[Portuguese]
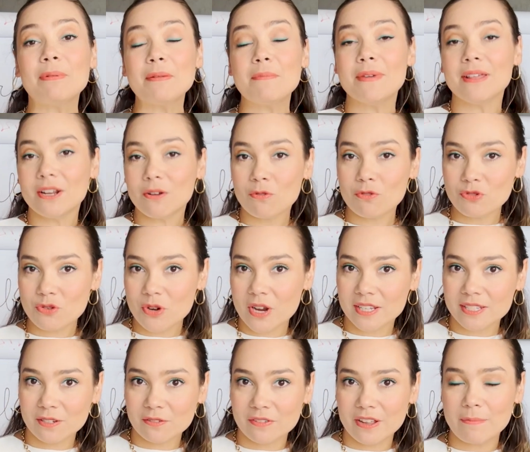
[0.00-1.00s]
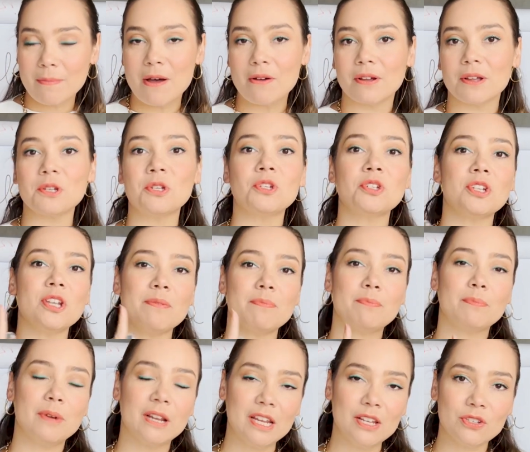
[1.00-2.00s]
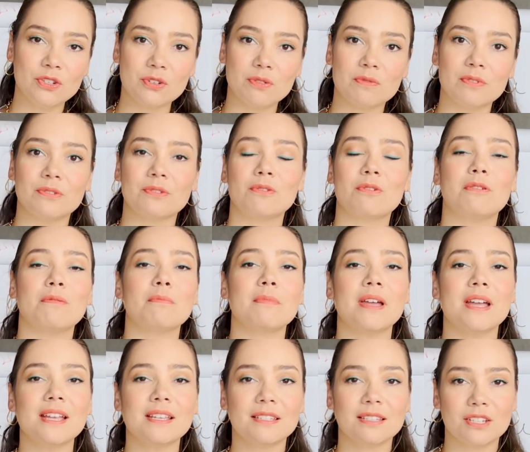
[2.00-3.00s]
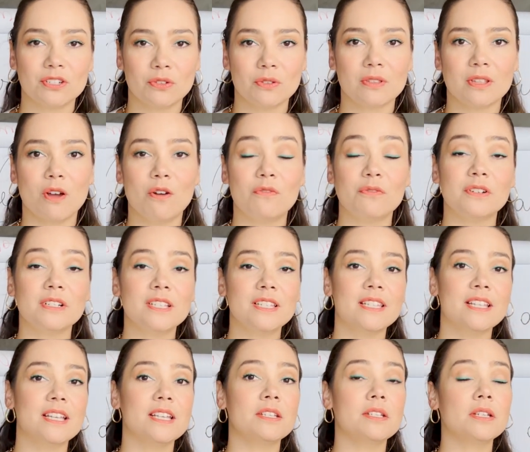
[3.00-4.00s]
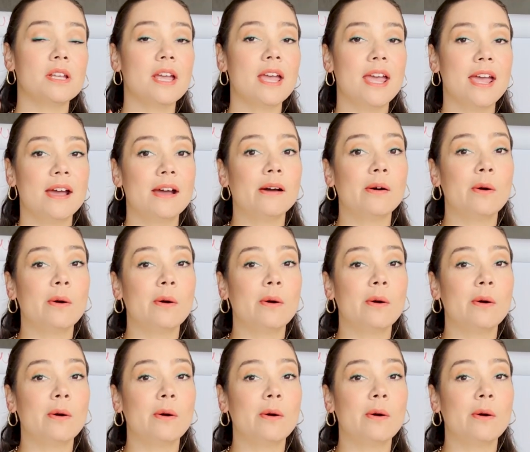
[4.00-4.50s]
primeira conjugação verbal que a gente aprende quando começa a estudar o francês é